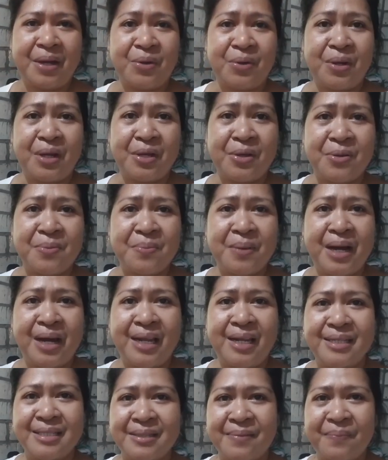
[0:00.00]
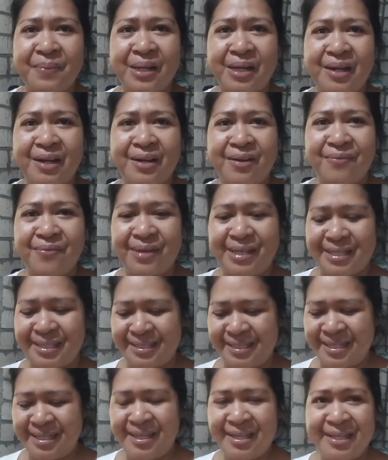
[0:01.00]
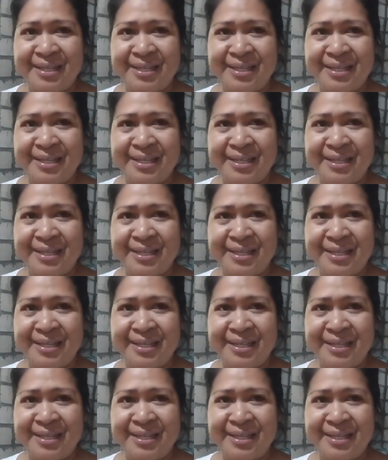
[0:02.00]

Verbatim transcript: Ako lang yung bahala sa pag-harvest.